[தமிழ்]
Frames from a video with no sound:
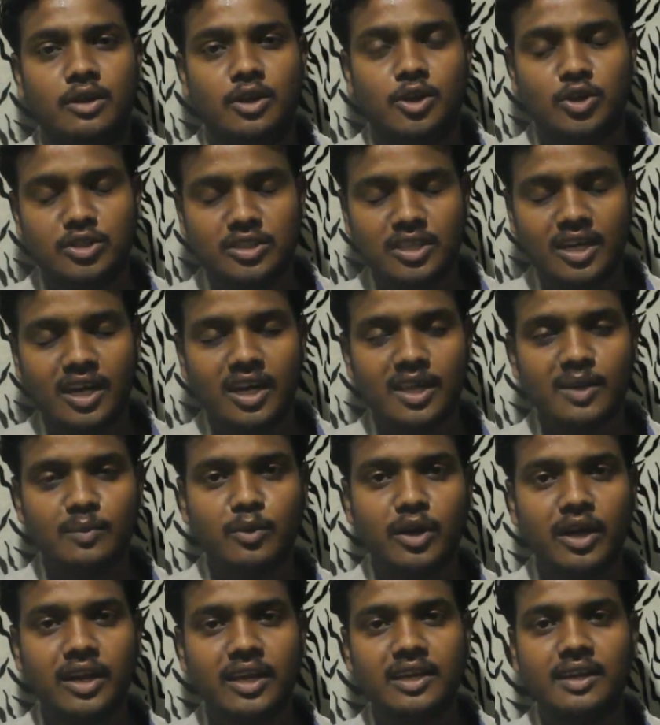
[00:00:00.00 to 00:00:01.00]
கொஞ்ச நாளைக்கு
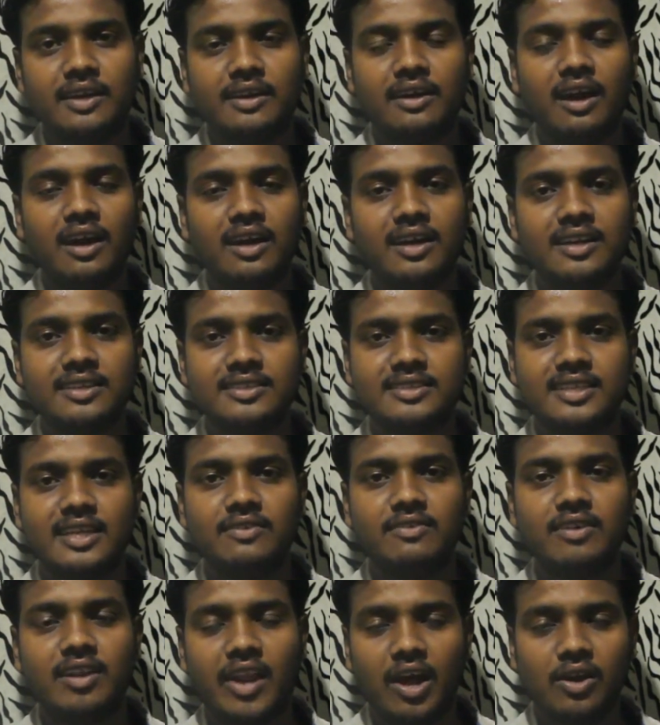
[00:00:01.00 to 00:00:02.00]
முன்னாடி காங்கிரஸ்
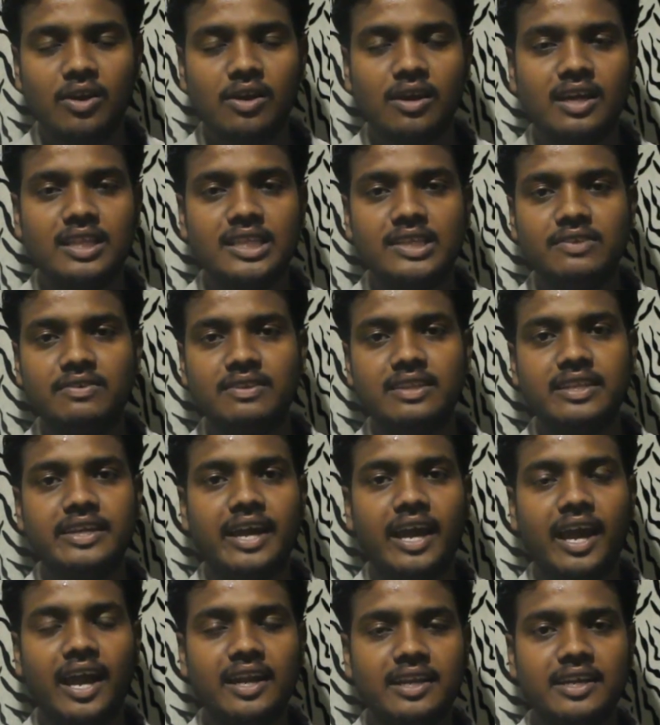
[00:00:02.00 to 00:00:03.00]
தலைவர் ராகுல் காந்தி வந்து
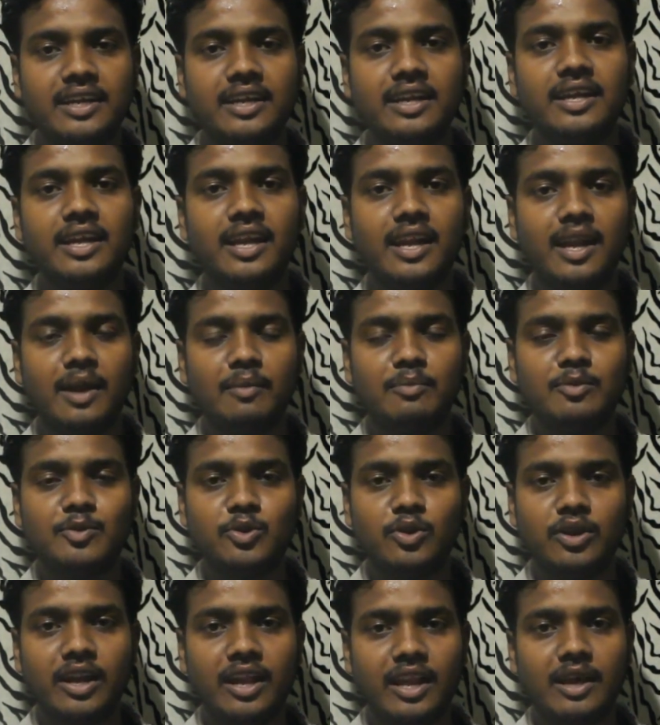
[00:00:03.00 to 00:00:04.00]
ஆன்டி இந்தியன் அப்படின்னு
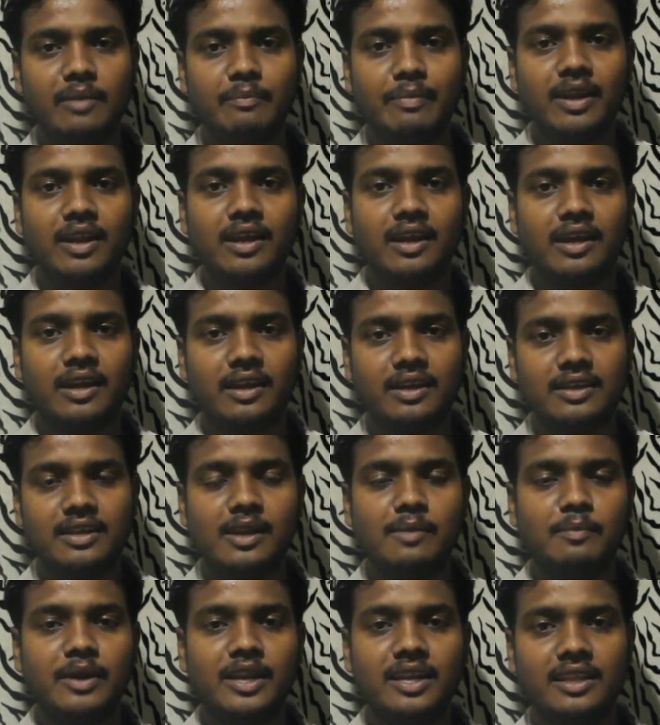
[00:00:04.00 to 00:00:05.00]
சொல்லி நிறைய பேர்
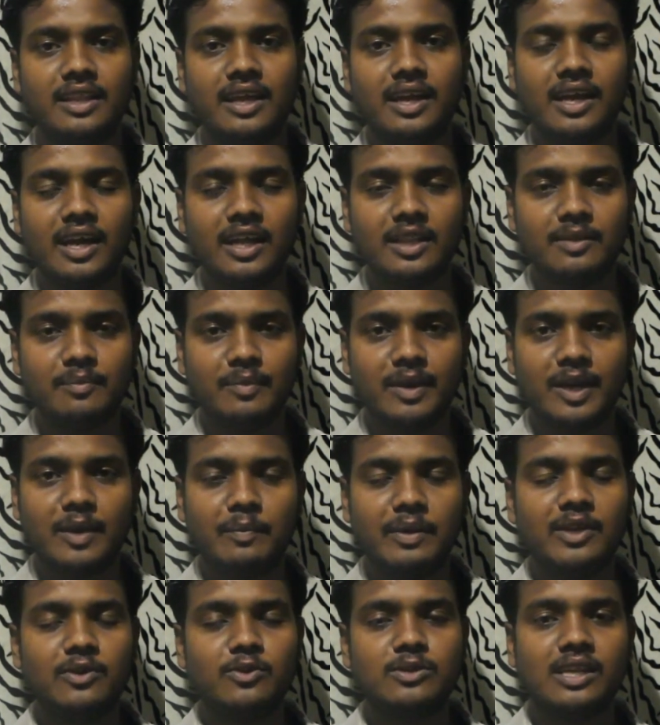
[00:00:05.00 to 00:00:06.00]
கிண்டல் பண்ணிட்டு இருந்தாங்க அது
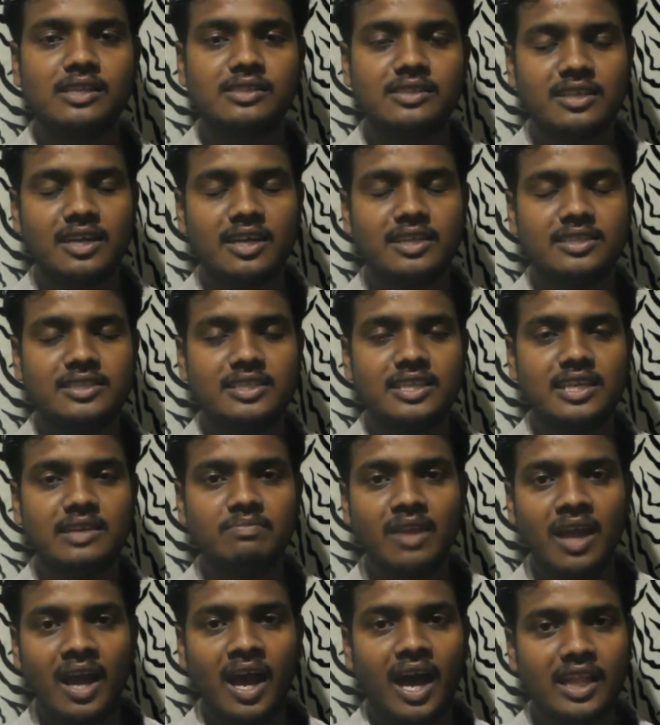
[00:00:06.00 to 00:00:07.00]
மிகப்பெரிய ஒரு சர்ச்சையாச்சு
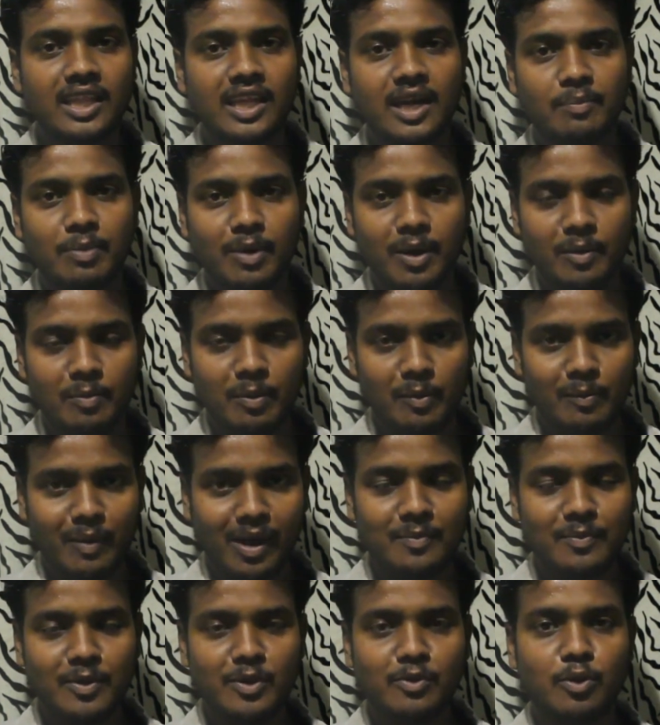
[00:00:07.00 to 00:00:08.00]
அதுக்கப்புறம் இப்போ
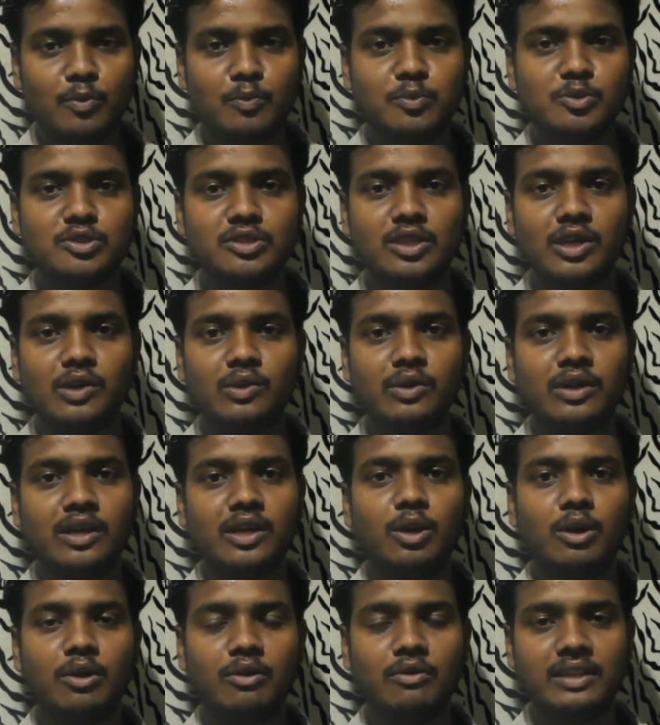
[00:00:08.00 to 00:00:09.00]
மறுபடியும் ஒரு புதுசாக ஒரு
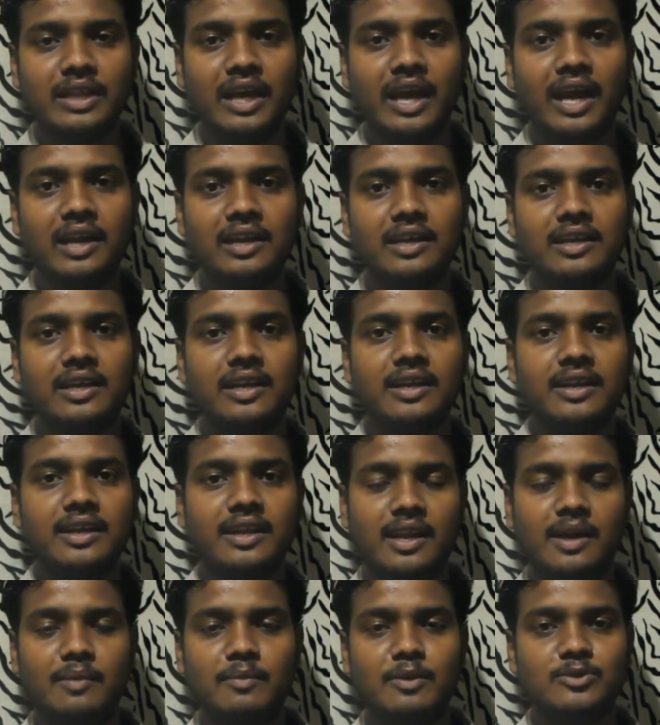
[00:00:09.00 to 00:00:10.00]
ஹீரோவை வந்து ஆன்டி
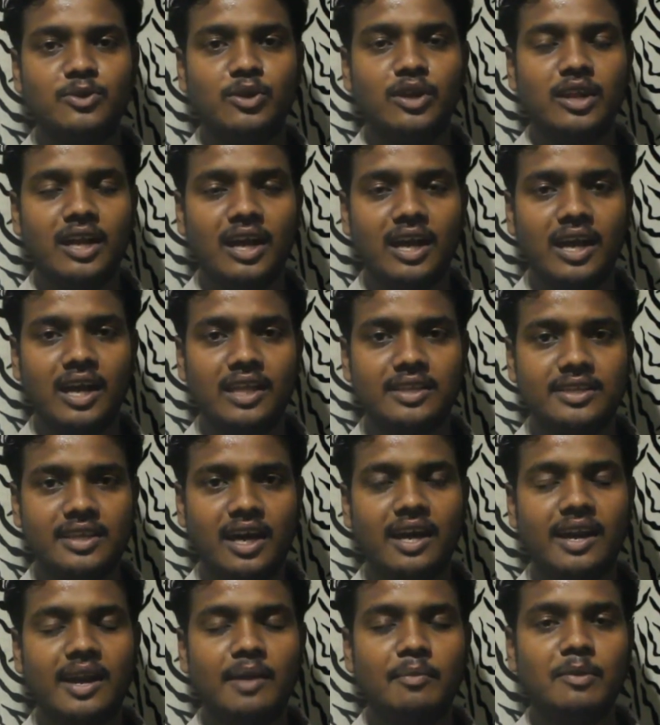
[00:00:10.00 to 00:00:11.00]
இந்தியன் அப்படின்னு சொல்லியிருக்காங்க அது
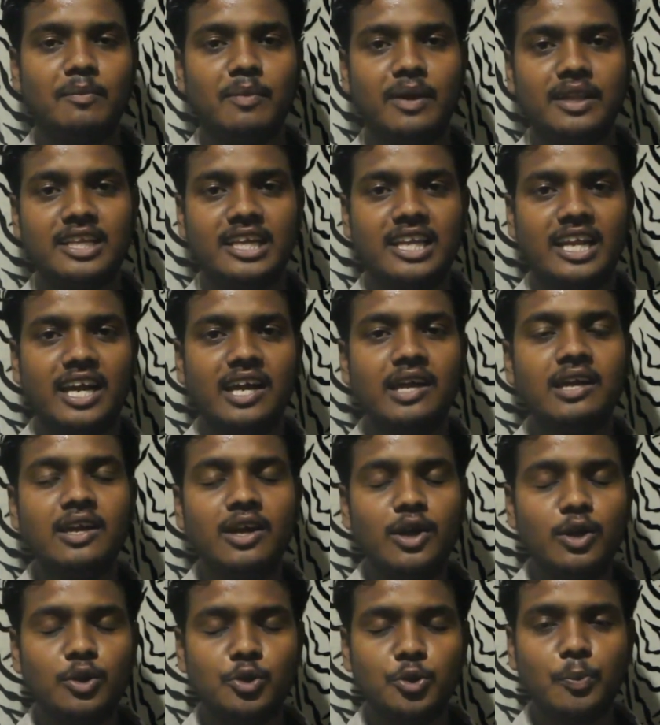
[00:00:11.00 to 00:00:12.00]
யார் அப்படின்னு பார்த்தீங்கன்னா
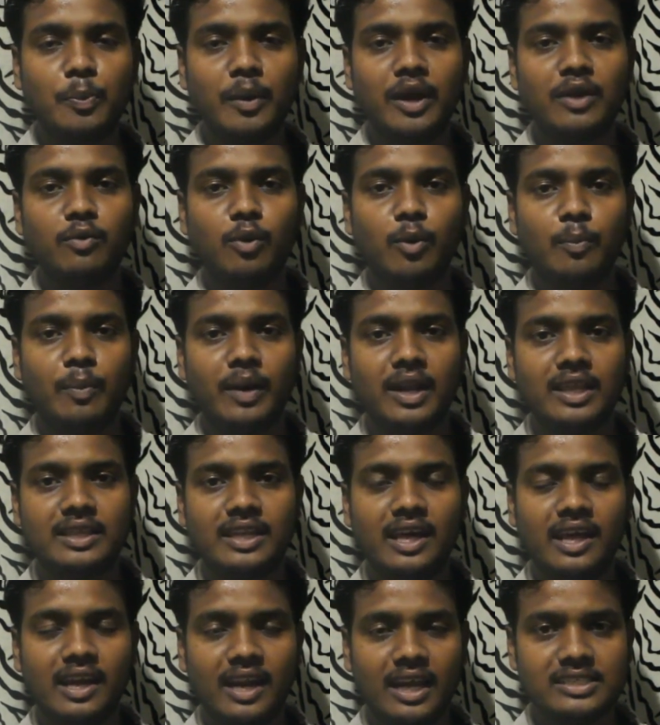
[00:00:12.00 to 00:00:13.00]
டூ பாயிண்ட் ஓ oh
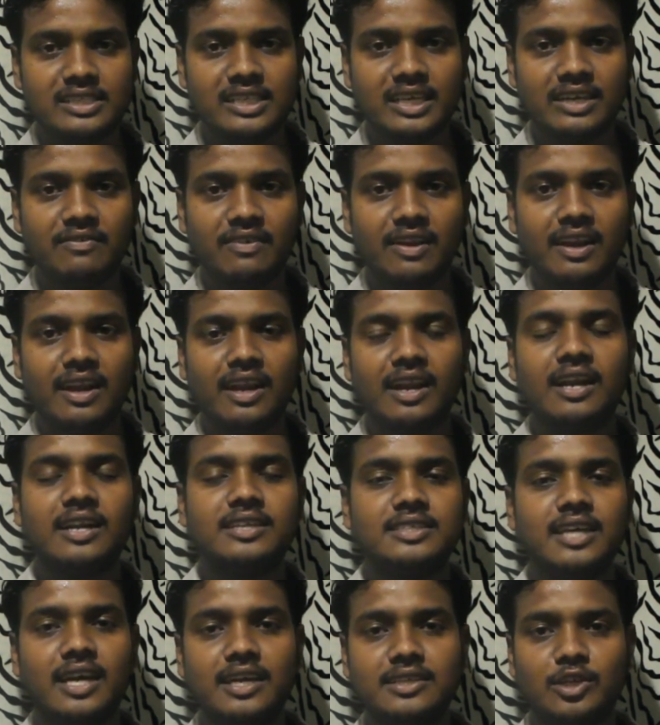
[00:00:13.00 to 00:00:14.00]
படத்தில் ரஜினிக்கு வில்லன்
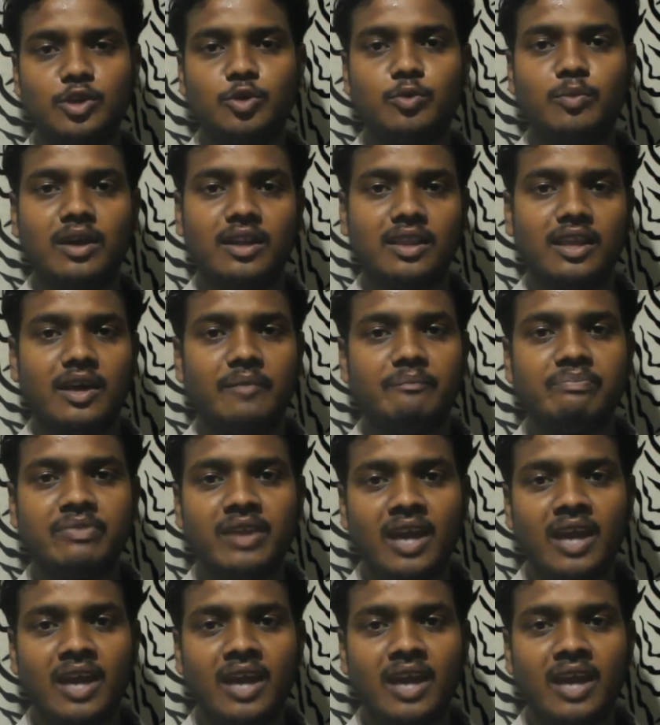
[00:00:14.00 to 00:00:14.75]
நடித்த அக்ஷய்குமார் தான்